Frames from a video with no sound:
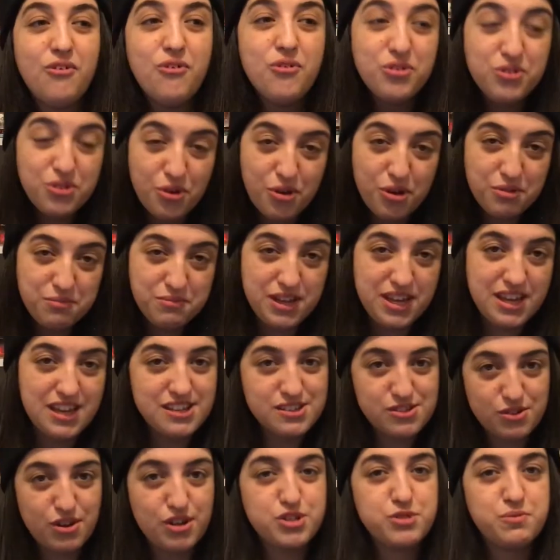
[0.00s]
O
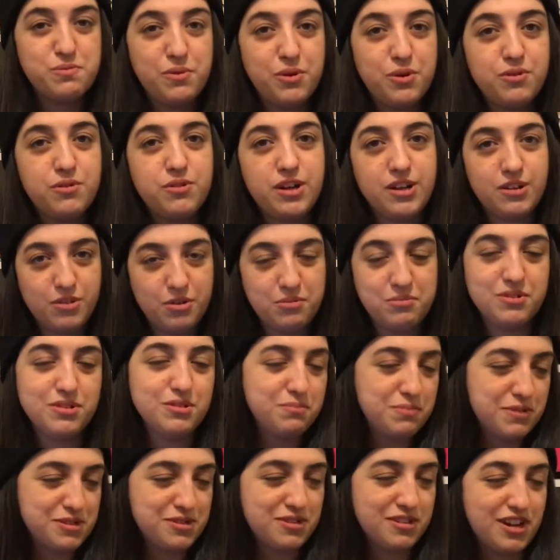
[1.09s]
nome Scott Pilgrim, nome
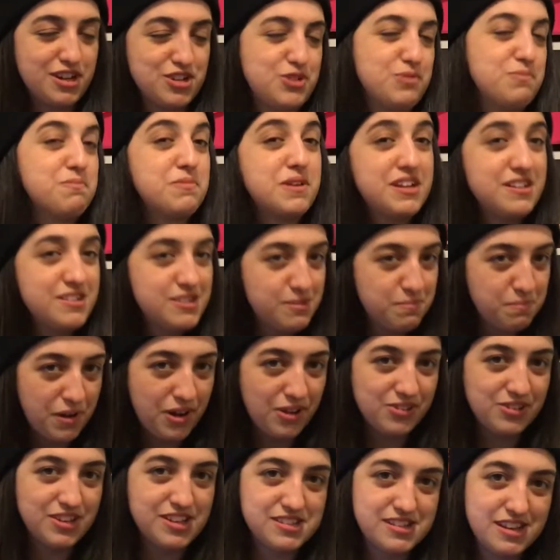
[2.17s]
do personagem
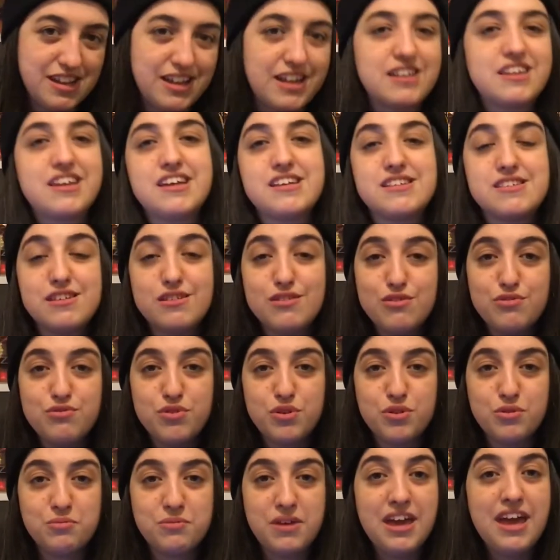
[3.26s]
principal das HQs e do
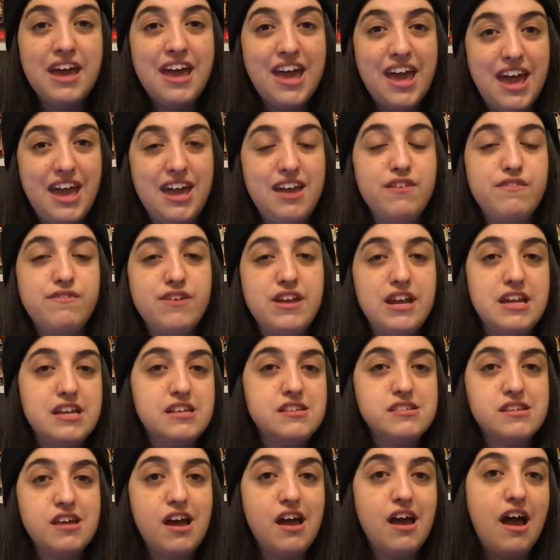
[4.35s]
filme, é
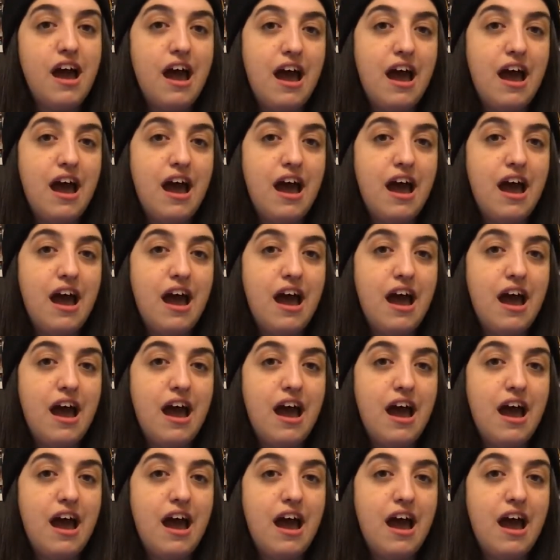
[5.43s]
referência